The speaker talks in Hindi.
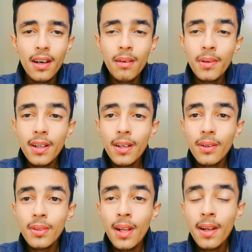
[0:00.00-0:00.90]
अब अगर
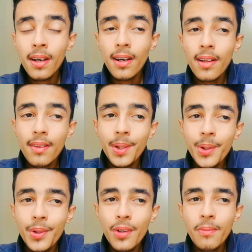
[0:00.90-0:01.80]
खुदा ना खासा
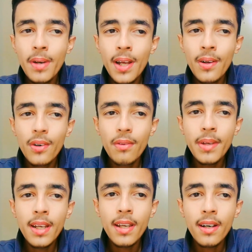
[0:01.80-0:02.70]
यूट्यूब बैन हो
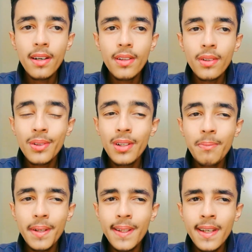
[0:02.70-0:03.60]
भी गया तो कोई
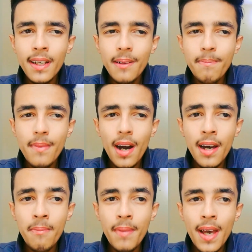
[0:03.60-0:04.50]
पता नहीं कब
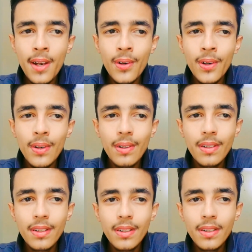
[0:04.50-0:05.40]
अनबैन हो
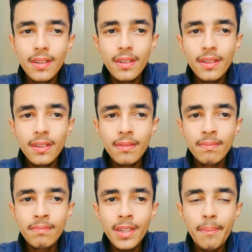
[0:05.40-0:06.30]

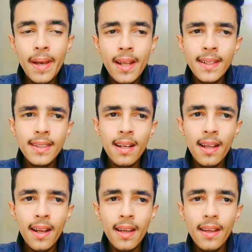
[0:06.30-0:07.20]
या बैन ही चला
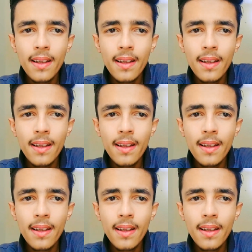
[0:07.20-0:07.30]
रहे